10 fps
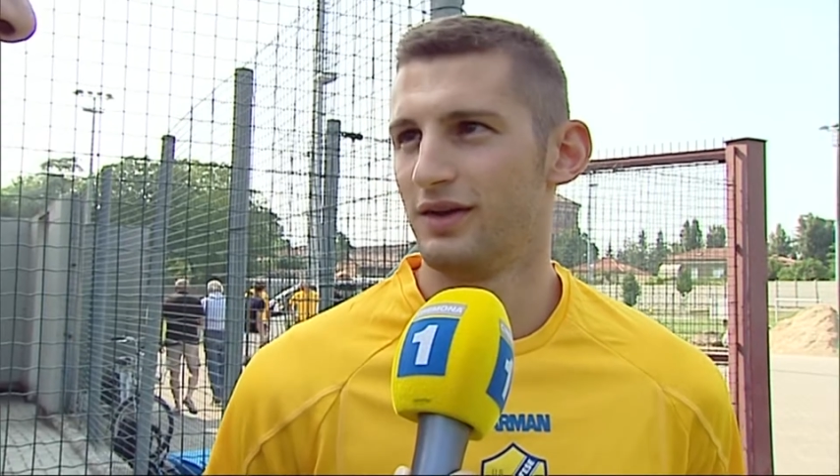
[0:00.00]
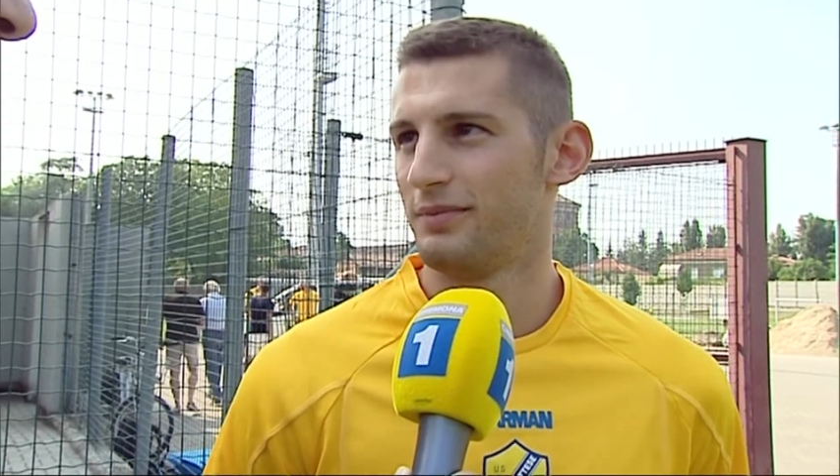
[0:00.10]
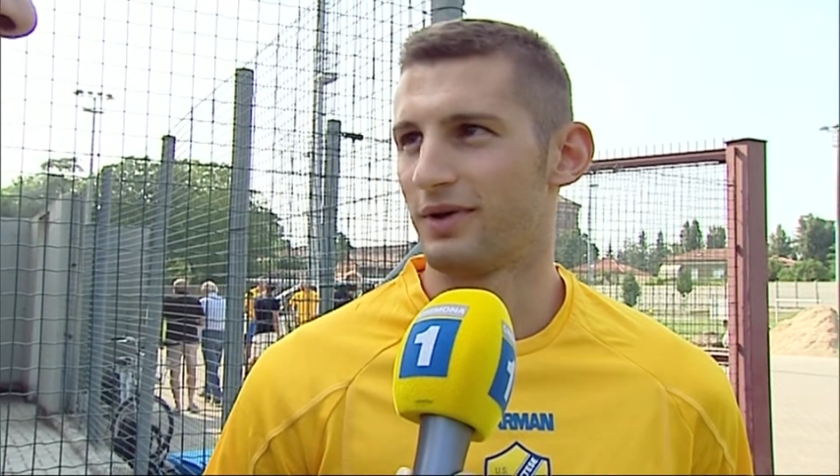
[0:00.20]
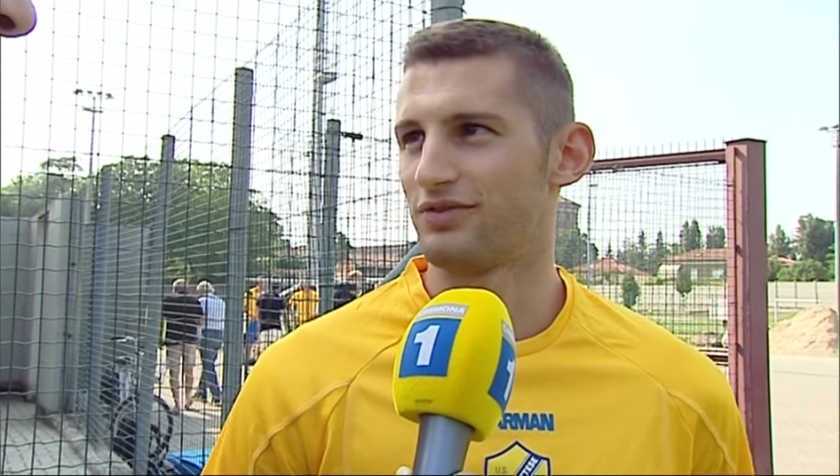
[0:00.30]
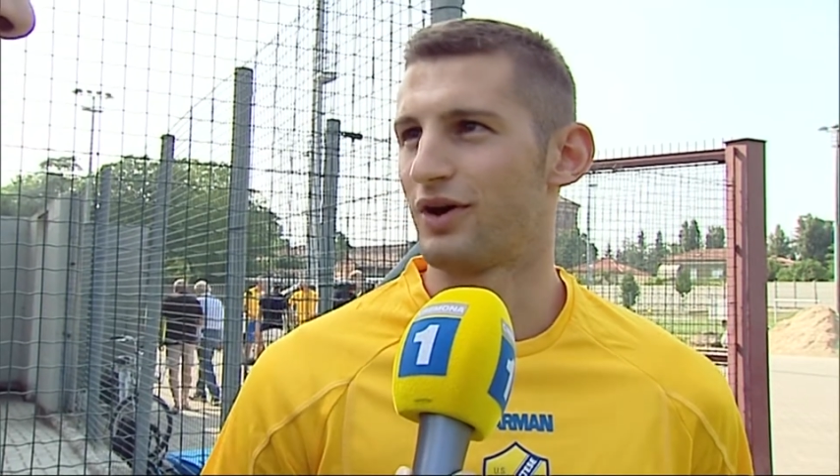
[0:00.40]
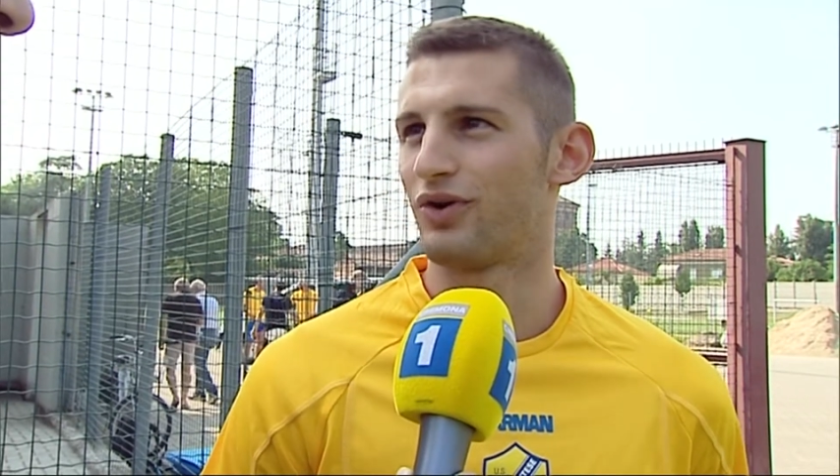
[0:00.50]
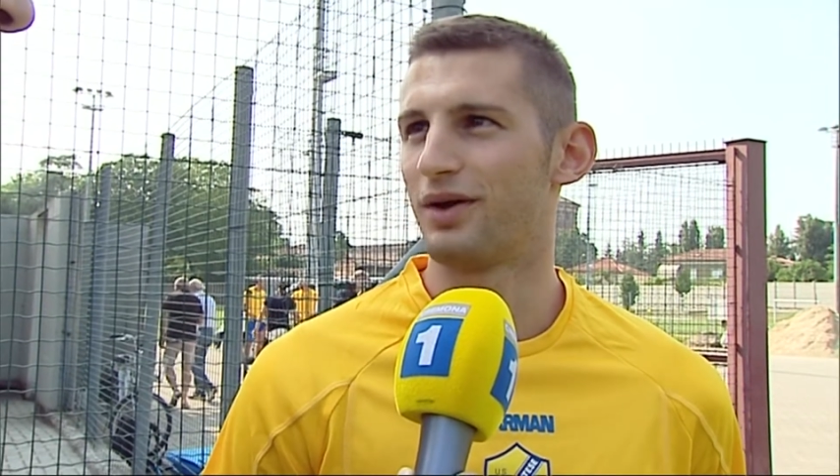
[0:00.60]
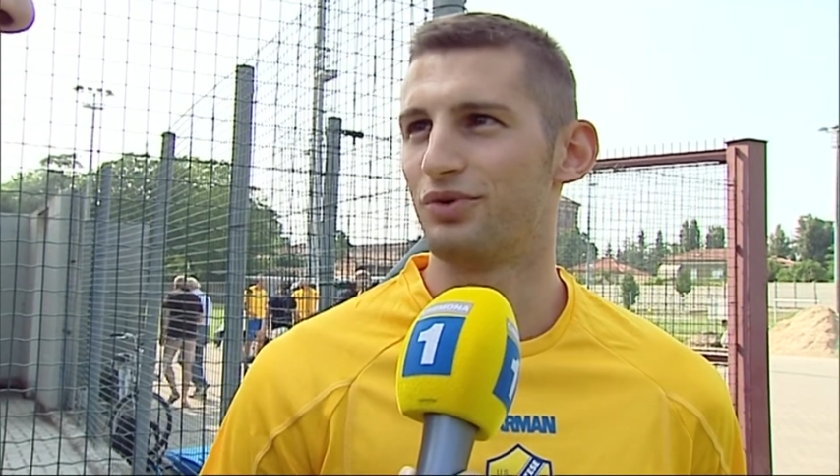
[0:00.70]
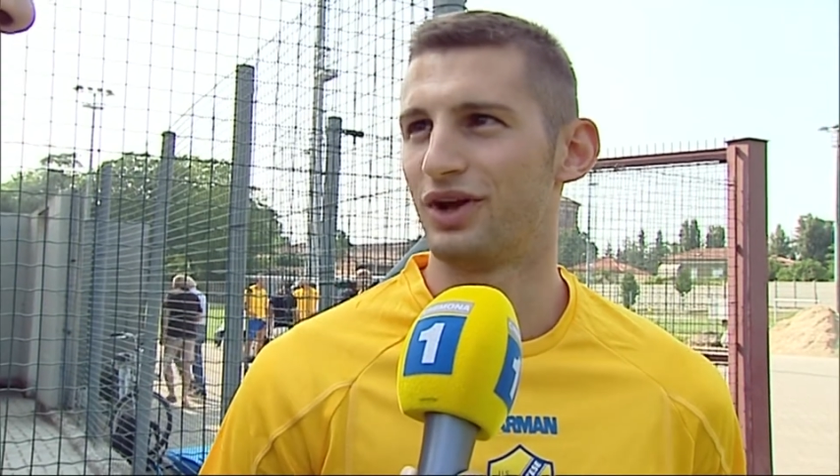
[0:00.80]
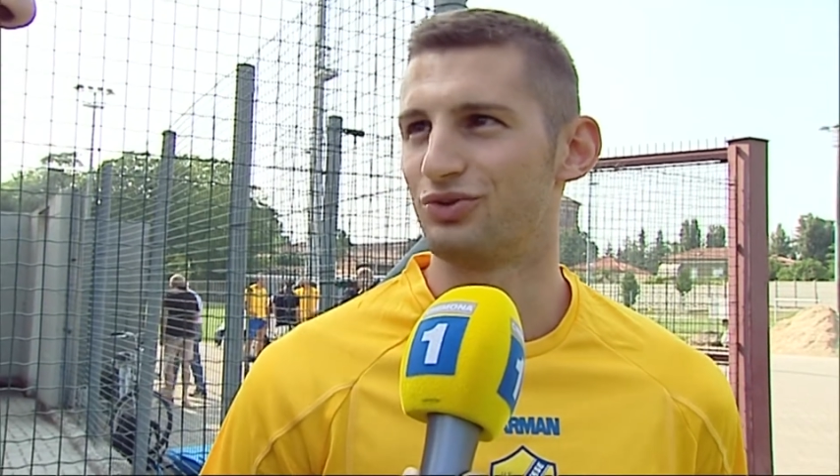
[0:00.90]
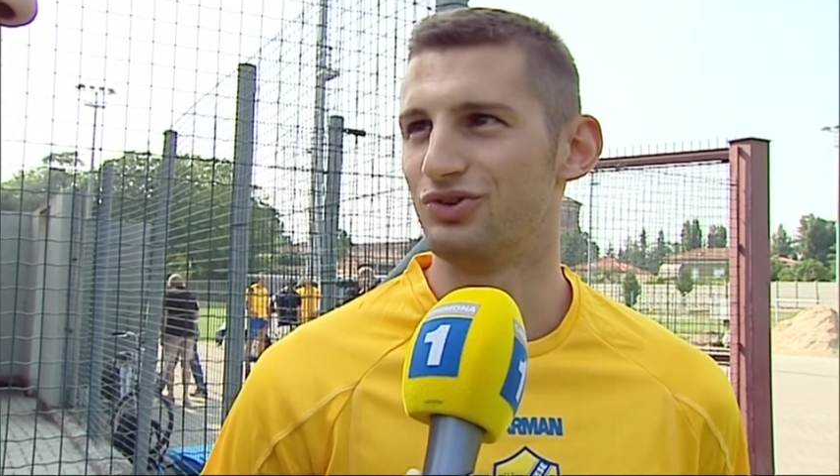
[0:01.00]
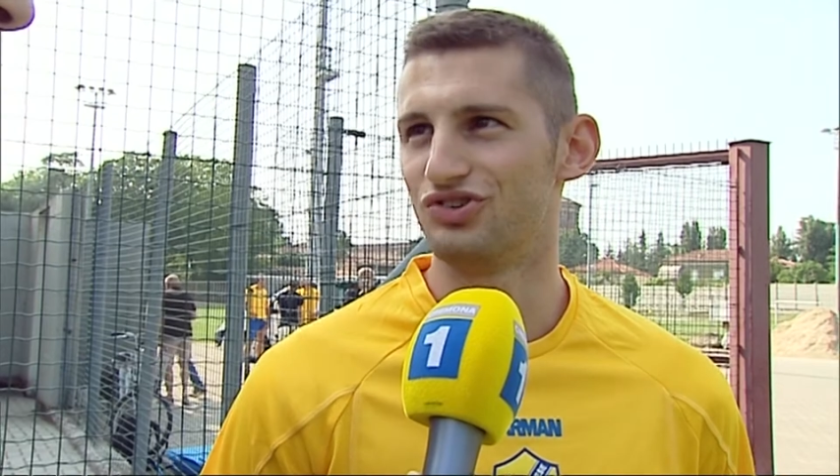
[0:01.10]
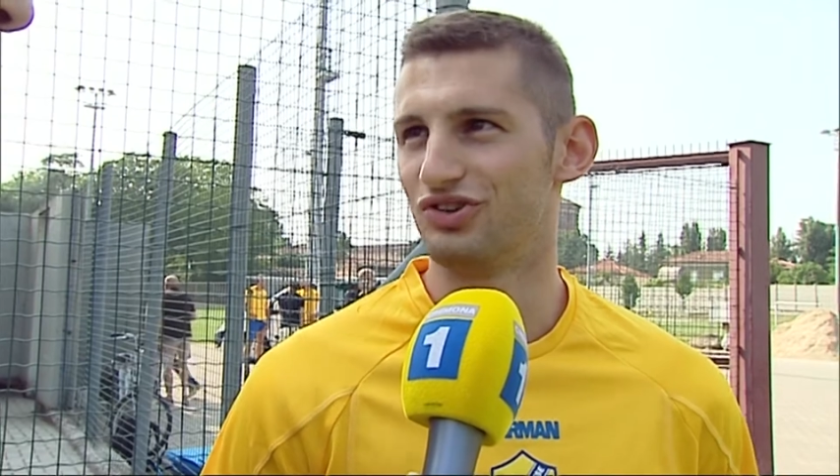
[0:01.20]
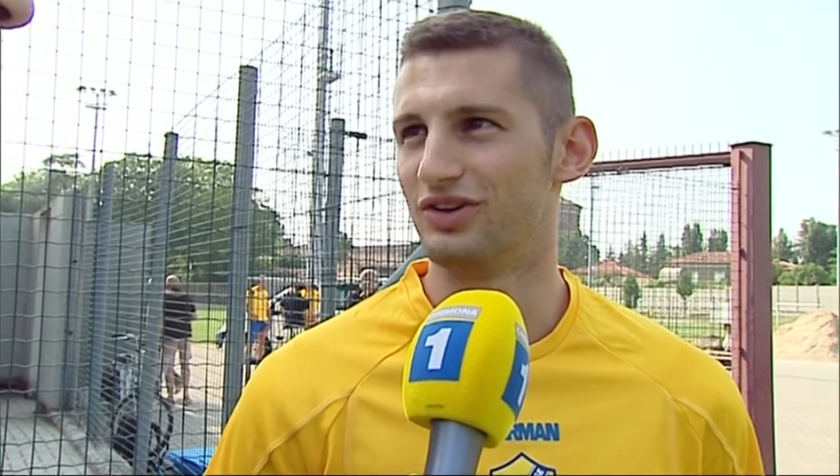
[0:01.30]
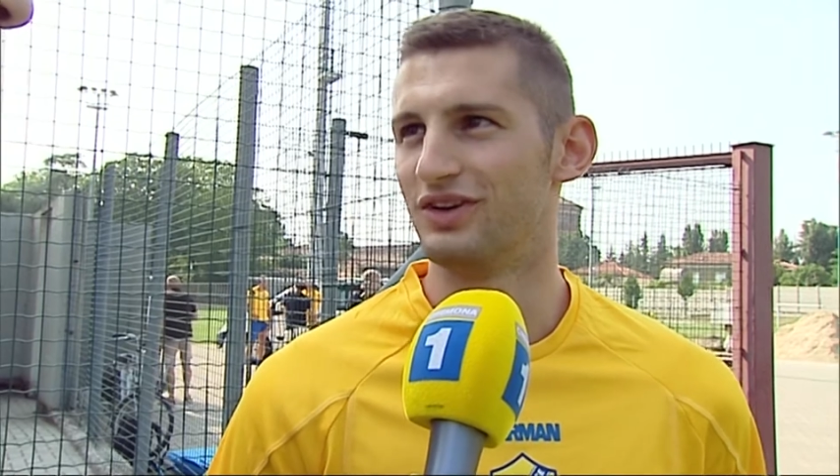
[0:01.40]
per fare un campionato di
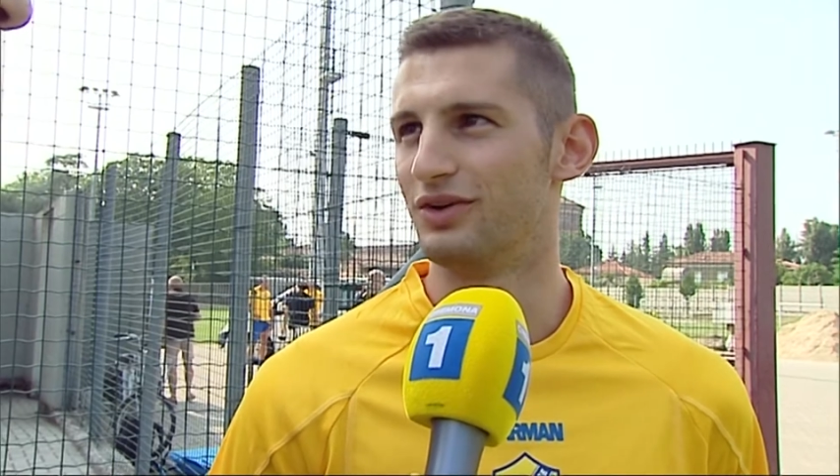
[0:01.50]
C